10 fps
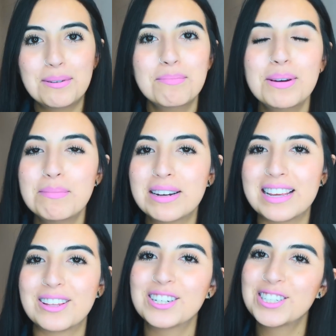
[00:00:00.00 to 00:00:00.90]

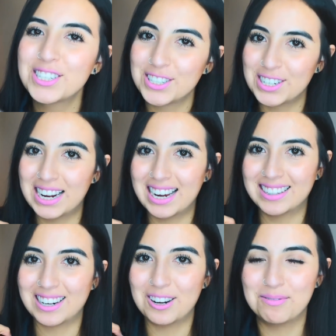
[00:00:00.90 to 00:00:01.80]
Bienvenido, yo soy
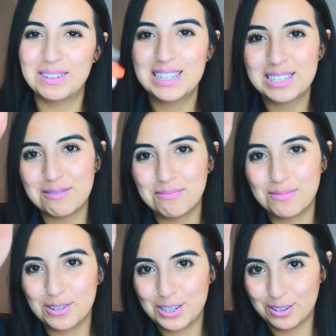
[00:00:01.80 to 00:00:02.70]
Alejandra López,
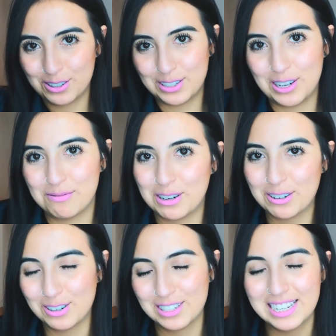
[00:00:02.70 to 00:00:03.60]
mucho gusto si no me
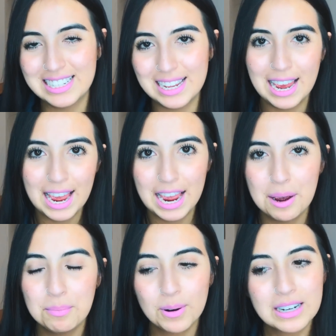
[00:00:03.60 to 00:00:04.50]
conoces.
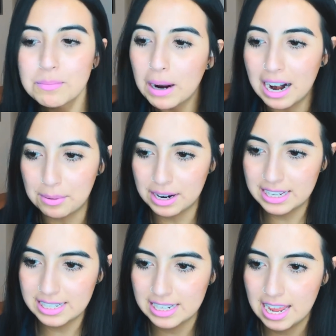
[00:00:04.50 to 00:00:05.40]
En pocas
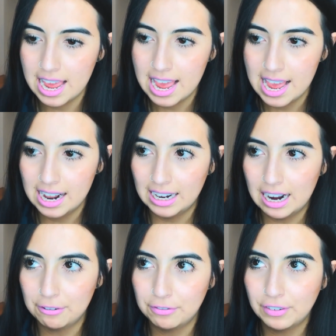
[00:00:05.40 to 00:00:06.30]
palabras,
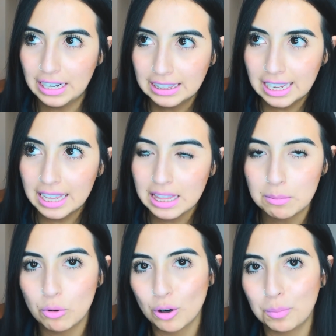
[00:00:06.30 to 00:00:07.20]
la falta de
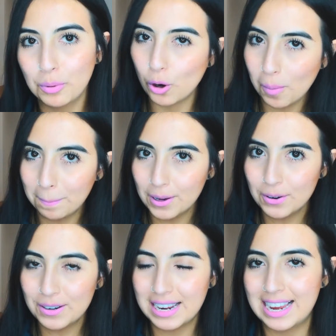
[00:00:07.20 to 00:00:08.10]
amor
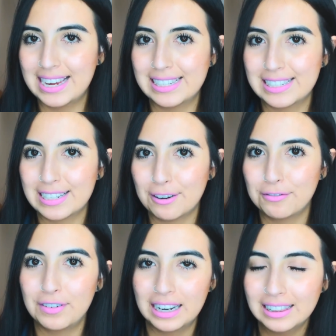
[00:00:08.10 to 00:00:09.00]
propio es
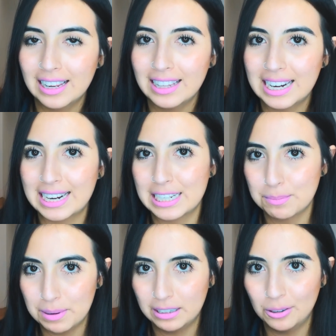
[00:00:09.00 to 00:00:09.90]
falta de
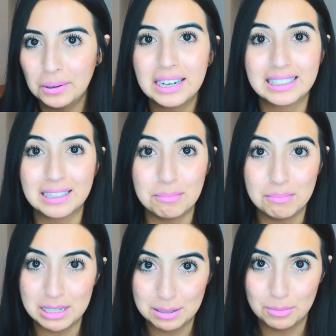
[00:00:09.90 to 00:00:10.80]
respeto a ti
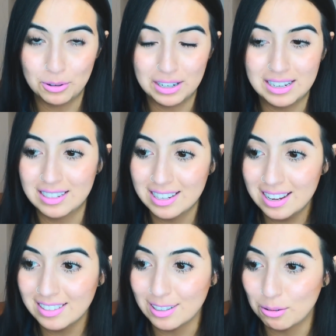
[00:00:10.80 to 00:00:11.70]
mismo. Y ya
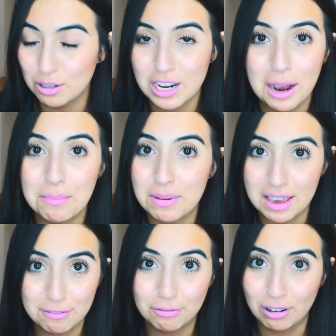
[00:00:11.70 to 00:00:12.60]
sé, se escucha
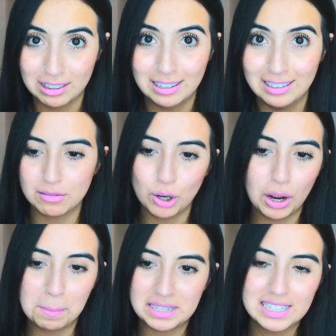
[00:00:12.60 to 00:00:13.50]
bien fuerte. Lo
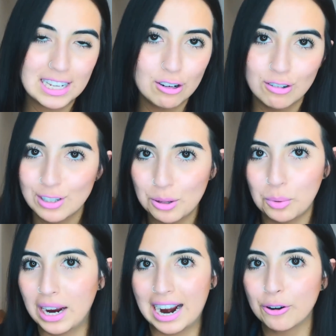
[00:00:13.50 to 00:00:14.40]
que pasa es que no nos
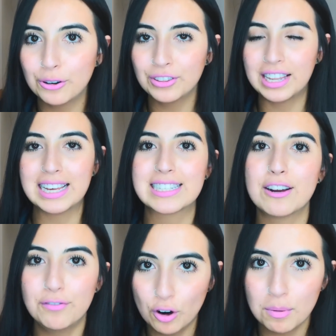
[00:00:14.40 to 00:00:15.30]
educaron de
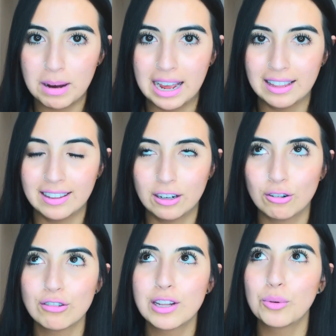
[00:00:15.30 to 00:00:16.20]
esta forma,
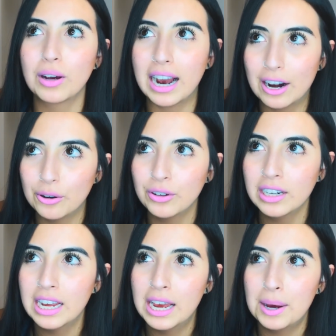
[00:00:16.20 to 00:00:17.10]
no nos
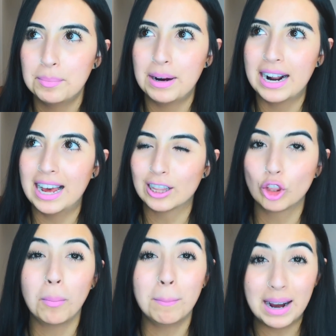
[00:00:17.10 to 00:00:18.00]
educaron para
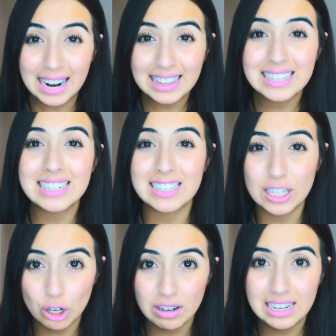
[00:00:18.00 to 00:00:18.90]
tomar
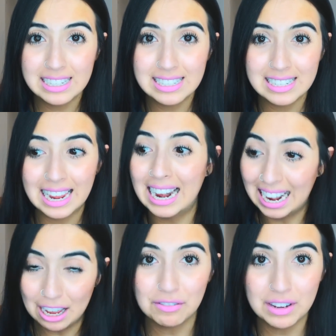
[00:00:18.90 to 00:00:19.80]
decisiones en la